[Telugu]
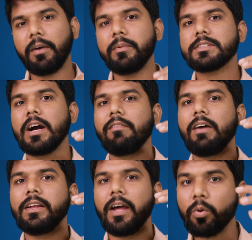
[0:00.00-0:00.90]
పర్ఫార్మెన్స్
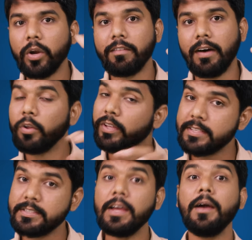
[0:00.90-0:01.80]
కావాలి అనుకునే వాళ్ళు
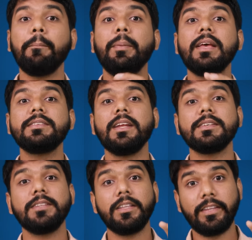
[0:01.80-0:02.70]
ఎస్ పీ
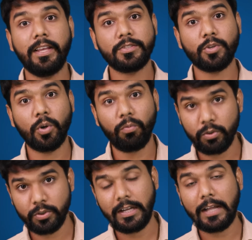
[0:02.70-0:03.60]
సిరీస్ ని
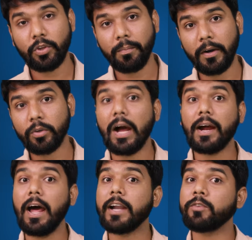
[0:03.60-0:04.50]
తీసుకోవచ్చు దాంతో పాటు అక్కడ